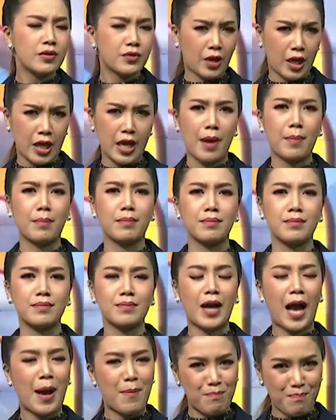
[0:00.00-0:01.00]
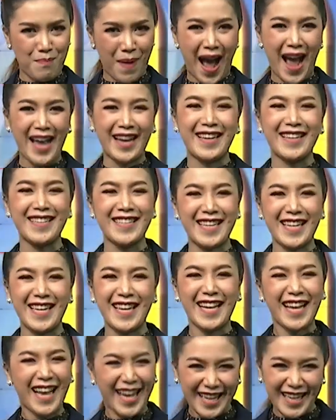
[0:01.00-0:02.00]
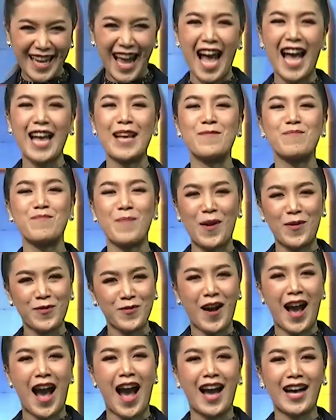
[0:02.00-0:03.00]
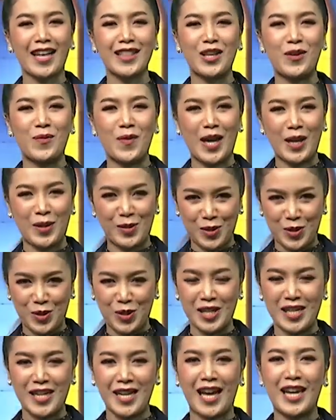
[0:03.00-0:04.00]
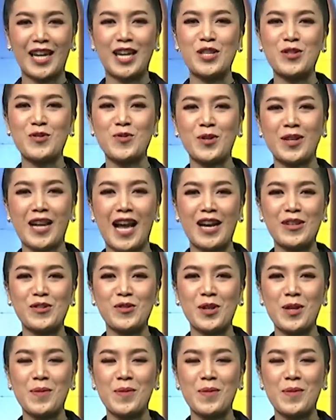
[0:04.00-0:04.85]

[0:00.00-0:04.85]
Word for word: เตรียมคำใบ้ที่ง่ายๆมาฝาก แต่ว่าเราจะเจอกันในช่วงหน้าช่ว